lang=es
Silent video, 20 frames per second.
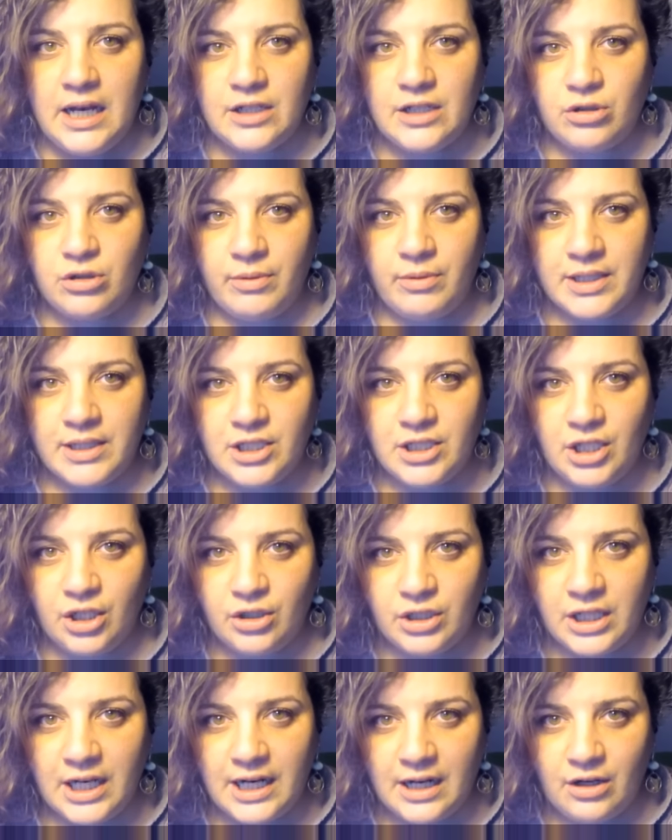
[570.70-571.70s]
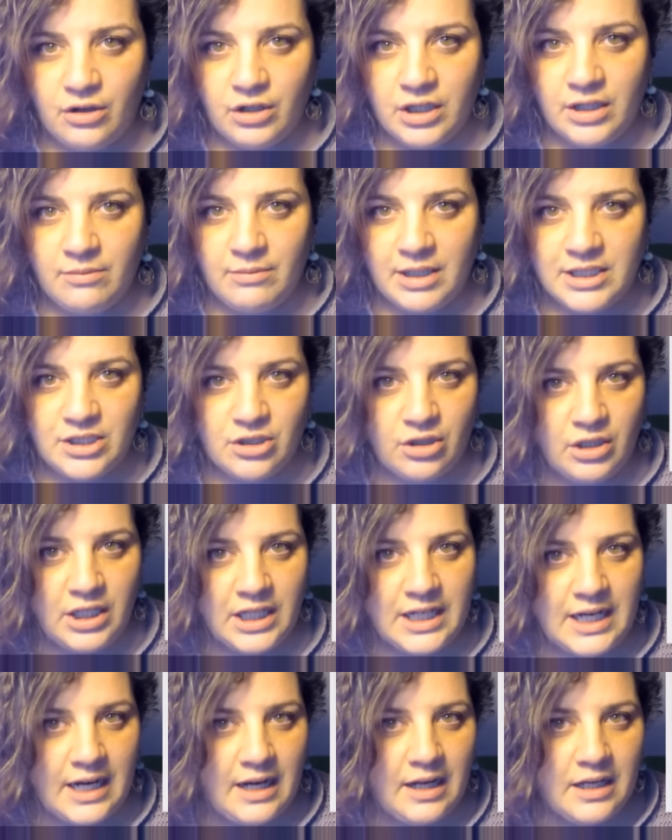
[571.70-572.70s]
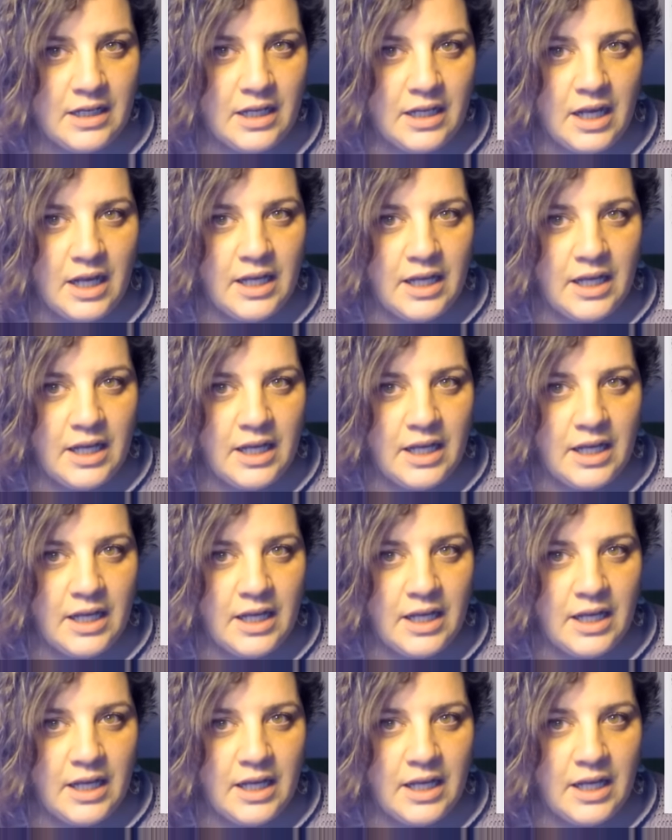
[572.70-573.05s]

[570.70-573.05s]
la subversión de la orden masónica